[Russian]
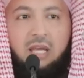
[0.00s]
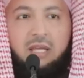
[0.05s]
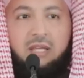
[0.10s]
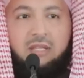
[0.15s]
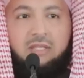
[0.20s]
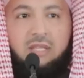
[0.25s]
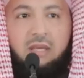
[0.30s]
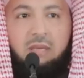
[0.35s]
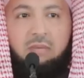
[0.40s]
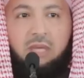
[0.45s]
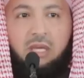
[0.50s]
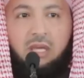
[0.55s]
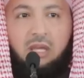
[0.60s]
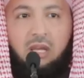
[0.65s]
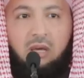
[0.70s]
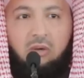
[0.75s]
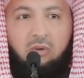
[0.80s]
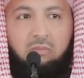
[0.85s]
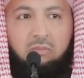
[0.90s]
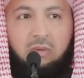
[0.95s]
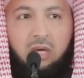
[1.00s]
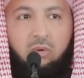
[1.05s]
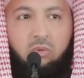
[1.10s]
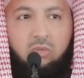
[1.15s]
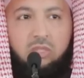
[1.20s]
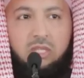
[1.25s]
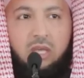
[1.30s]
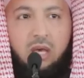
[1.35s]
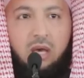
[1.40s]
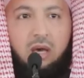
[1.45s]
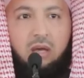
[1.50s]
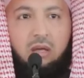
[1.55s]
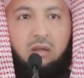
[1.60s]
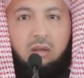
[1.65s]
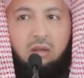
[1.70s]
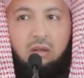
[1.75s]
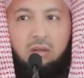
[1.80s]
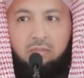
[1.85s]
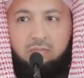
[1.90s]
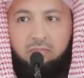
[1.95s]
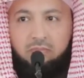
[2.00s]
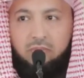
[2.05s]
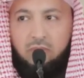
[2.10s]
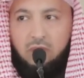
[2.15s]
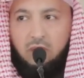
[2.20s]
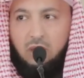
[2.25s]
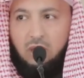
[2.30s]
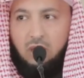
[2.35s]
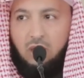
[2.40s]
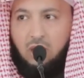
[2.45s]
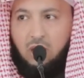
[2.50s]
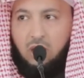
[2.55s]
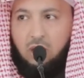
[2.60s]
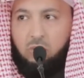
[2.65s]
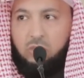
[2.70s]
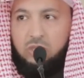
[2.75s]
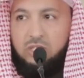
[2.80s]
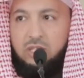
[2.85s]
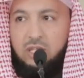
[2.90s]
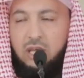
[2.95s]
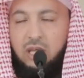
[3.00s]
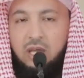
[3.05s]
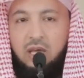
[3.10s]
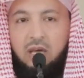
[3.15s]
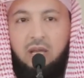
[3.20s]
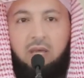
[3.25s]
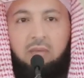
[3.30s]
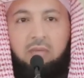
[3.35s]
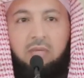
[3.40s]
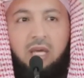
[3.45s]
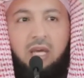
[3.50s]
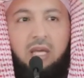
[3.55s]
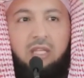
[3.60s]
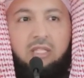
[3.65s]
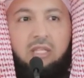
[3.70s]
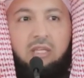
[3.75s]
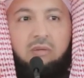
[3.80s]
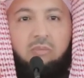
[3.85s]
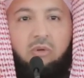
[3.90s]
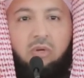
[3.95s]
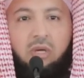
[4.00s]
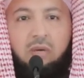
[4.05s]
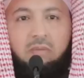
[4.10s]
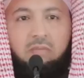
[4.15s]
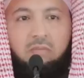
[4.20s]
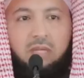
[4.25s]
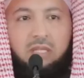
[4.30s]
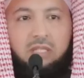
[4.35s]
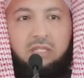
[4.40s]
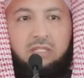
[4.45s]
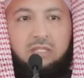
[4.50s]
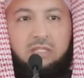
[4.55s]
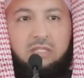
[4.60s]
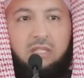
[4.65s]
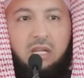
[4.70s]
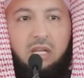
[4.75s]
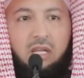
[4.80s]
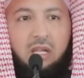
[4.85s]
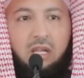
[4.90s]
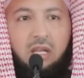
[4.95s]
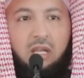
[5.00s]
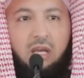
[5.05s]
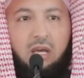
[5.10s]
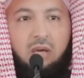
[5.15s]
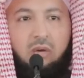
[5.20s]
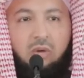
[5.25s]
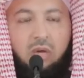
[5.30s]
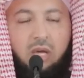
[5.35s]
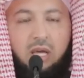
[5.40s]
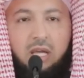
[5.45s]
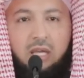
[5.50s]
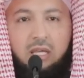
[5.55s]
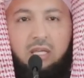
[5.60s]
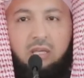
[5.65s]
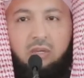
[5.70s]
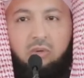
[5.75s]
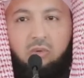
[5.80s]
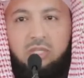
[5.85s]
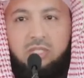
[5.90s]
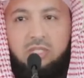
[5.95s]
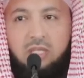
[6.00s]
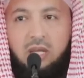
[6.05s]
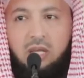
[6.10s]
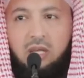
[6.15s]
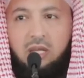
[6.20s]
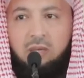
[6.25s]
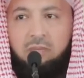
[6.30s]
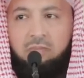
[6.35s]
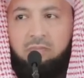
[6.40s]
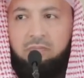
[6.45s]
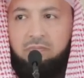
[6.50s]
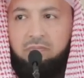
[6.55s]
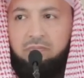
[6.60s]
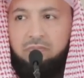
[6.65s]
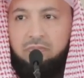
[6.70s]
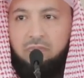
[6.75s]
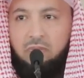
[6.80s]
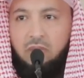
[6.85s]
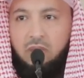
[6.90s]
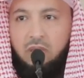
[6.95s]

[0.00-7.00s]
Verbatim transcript: и тех, кто последовал его пути и осветился руководством Мухаммада, да благословит его Аллах и приветствует.